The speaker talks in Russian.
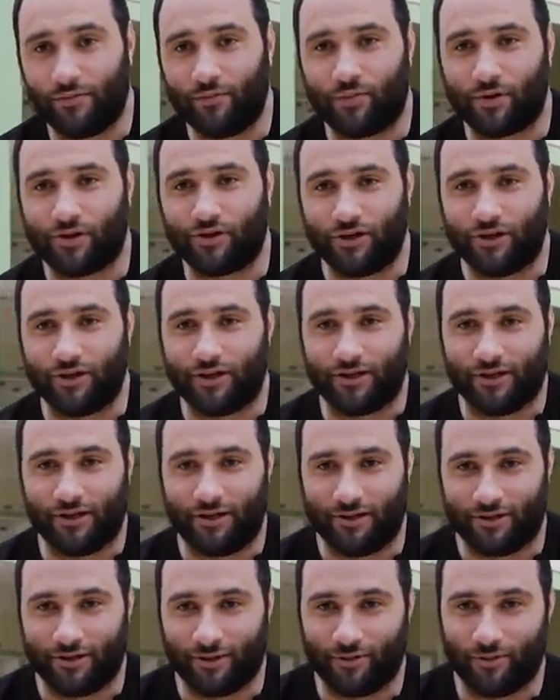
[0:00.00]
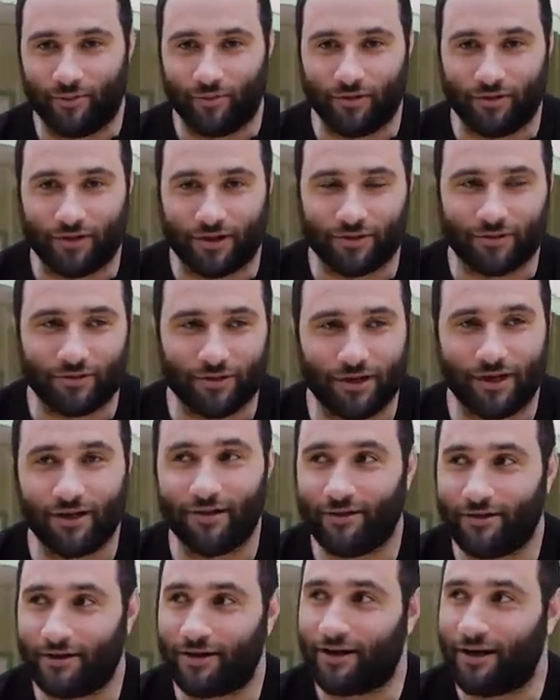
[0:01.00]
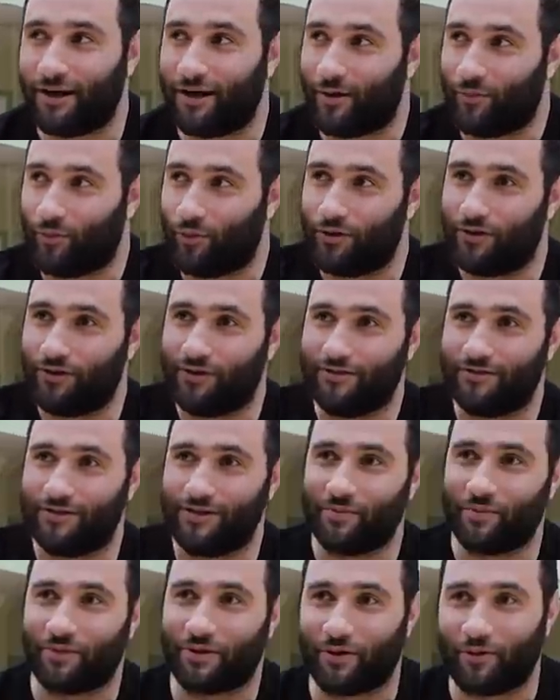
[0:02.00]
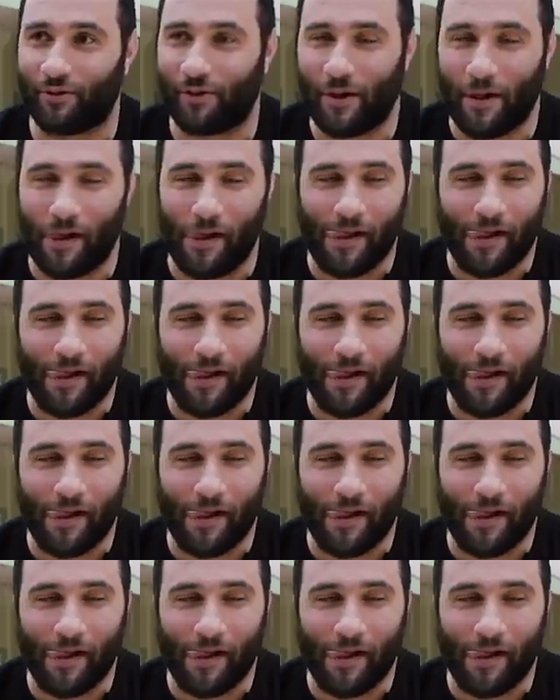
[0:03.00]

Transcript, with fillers: ну, протеин Атлант такой был, который клей, клей обойный, типа того.